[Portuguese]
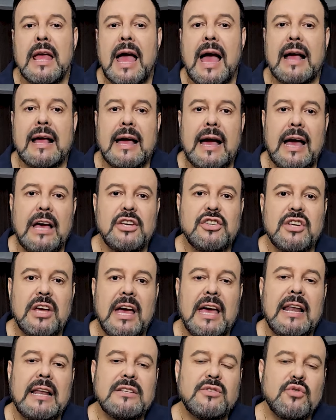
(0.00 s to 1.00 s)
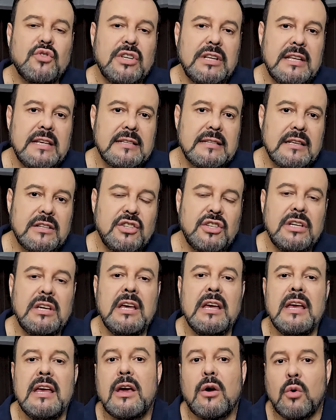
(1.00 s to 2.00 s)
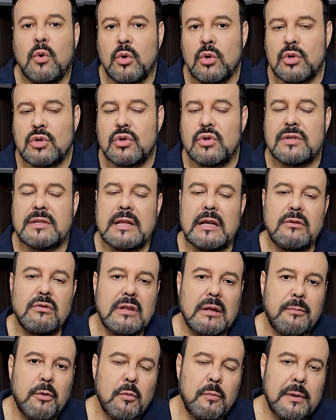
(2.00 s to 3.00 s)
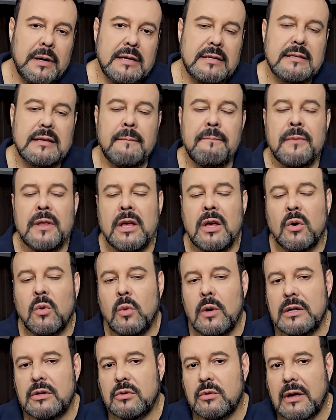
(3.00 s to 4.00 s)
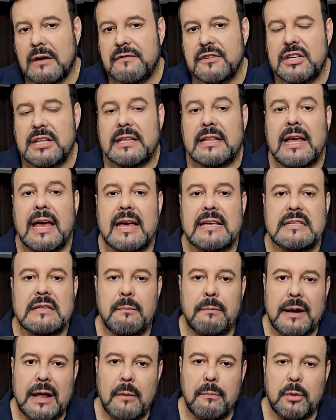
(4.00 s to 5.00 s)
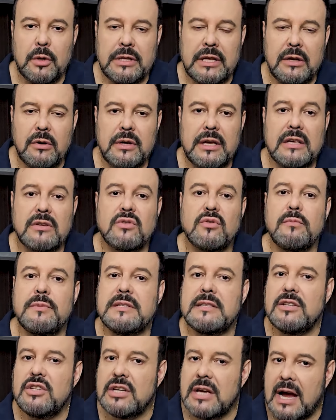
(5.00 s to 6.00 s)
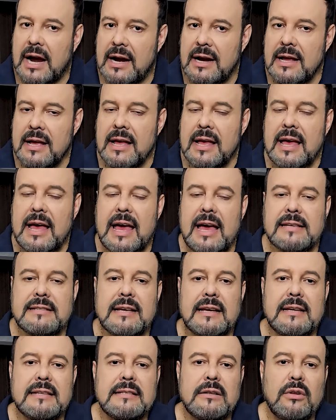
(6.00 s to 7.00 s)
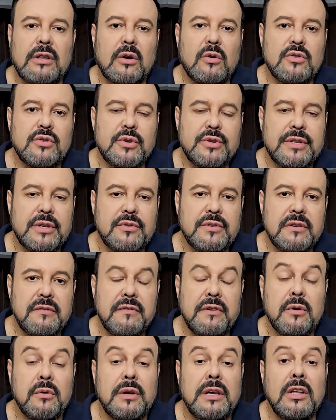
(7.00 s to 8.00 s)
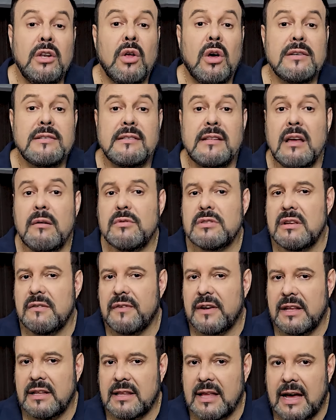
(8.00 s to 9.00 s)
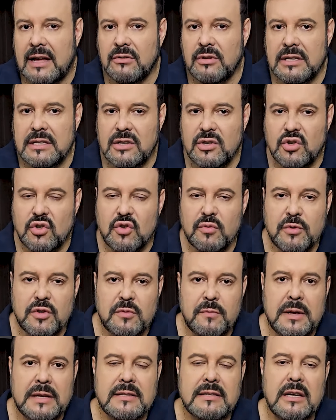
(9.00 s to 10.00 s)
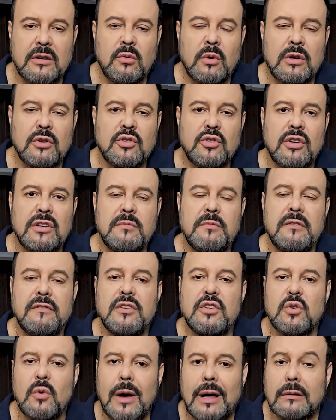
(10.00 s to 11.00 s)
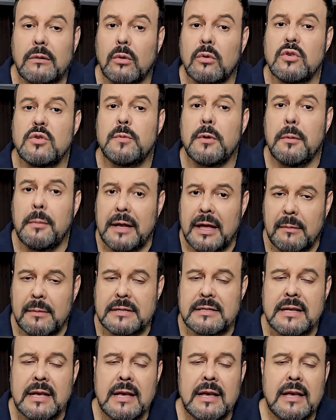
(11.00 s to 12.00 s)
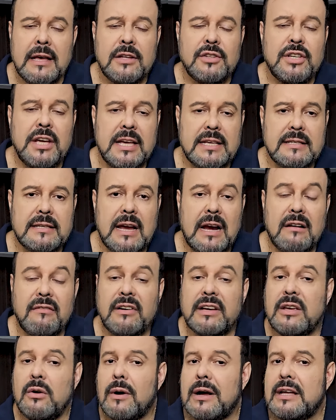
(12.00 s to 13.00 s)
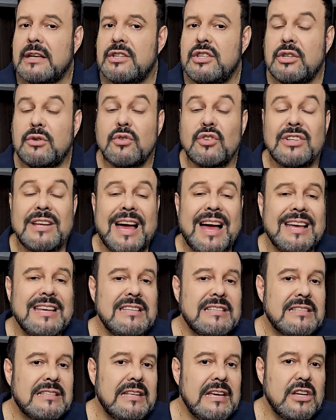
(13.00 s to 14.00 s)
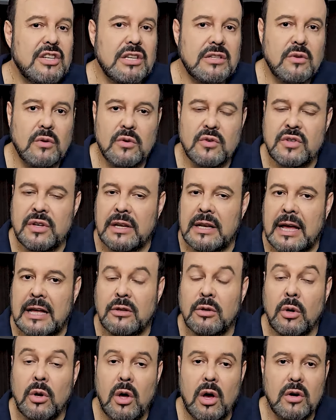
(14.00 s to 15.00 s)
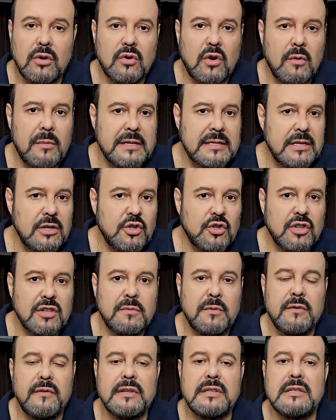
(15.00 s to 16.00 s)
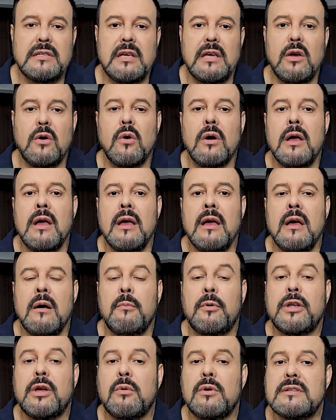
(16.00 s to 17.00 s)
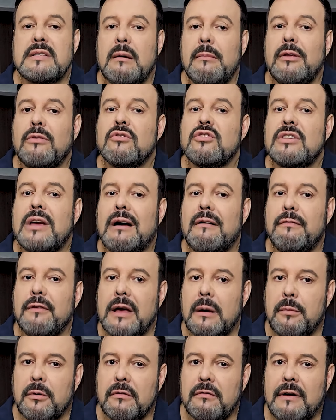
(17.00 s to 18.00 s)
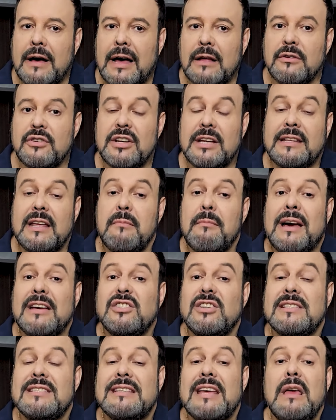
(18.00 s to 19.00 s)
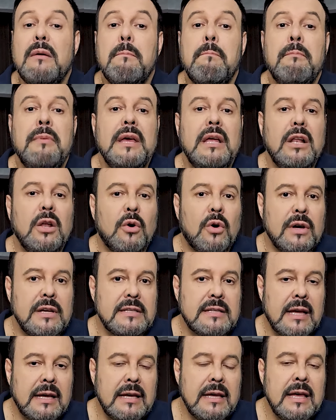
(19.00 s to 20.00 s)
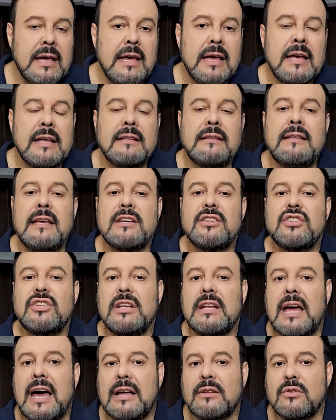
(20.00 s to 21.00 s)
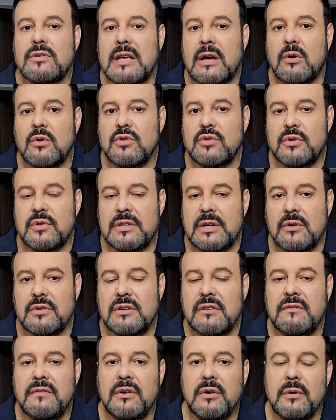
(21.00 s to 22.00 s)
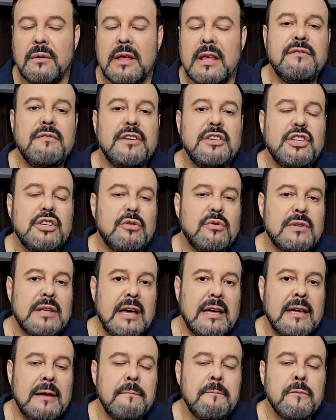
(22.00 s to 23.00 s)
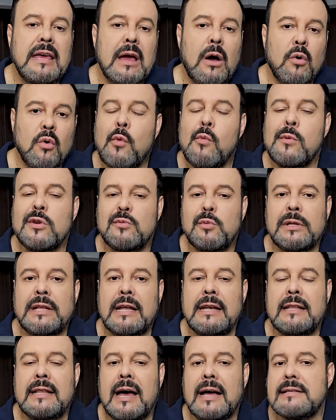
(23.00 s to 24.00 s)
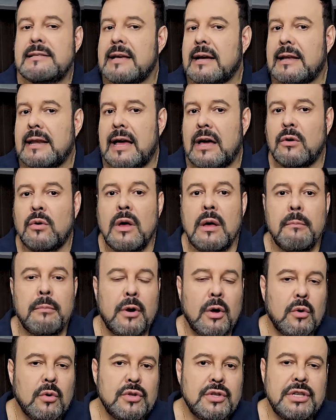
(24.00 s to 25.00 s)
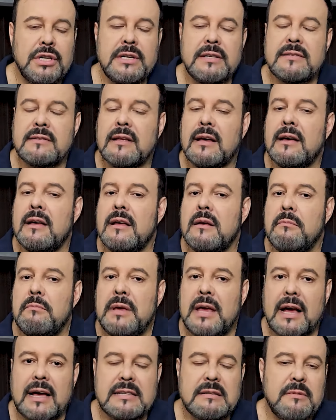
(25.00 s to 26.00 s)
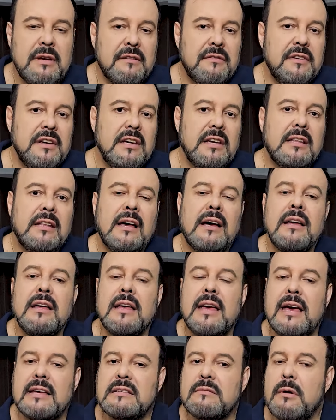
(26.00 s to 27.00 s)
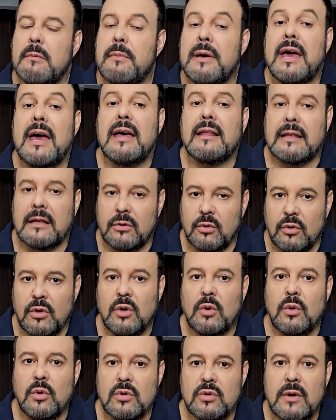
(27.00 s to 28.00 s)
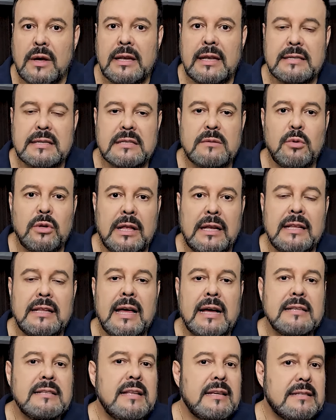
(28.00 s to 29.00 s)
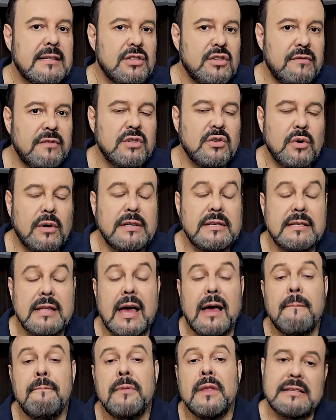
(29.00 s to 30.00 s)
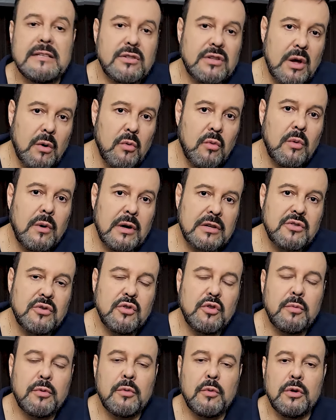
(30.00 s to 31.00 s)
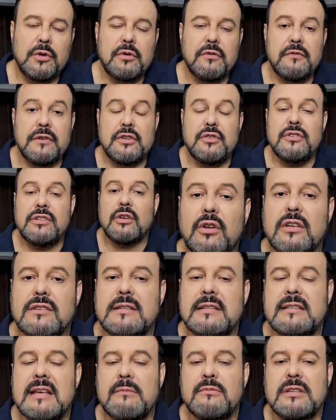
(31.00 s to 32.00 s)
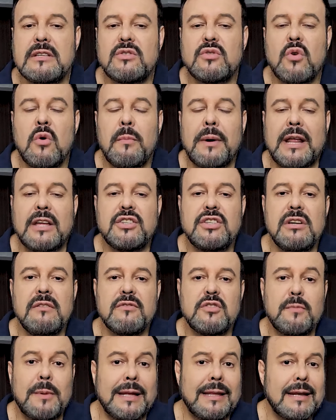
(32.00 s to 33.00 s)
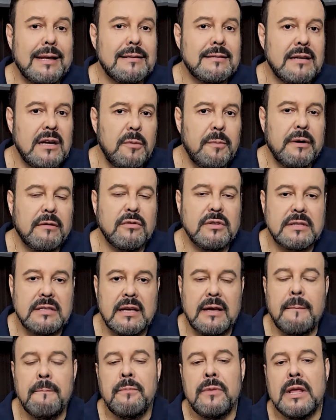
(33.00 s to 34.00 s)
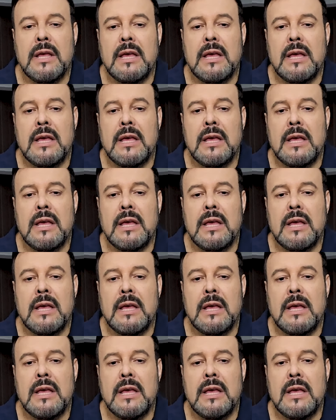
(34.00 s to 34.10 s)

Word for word: a Caixa ela se utiliza de recursos tanto da poupança quanto do FGTS para poder o que subsidiar essa questão da construção civil. E nós temos enfrentado nesses últimos meses aí do ano de 2024 alguns problemas de reserva, que eu acredito já esteja solucionado logo no comecinho de 2025, porque o orçamento já foi aprovado e já tem mais de 100 bilhões aí destinados à construção civil, divididos aí em algumas modalidades, e é claro, Procotista, Minha Casa Minha Vida, SBPE, tá tudo incluso aí nessas modalidades, nessas divisões, tá? Mas isso é um assunto para um outro vídeo. Então nós fizemos esses comparativos para trazer para você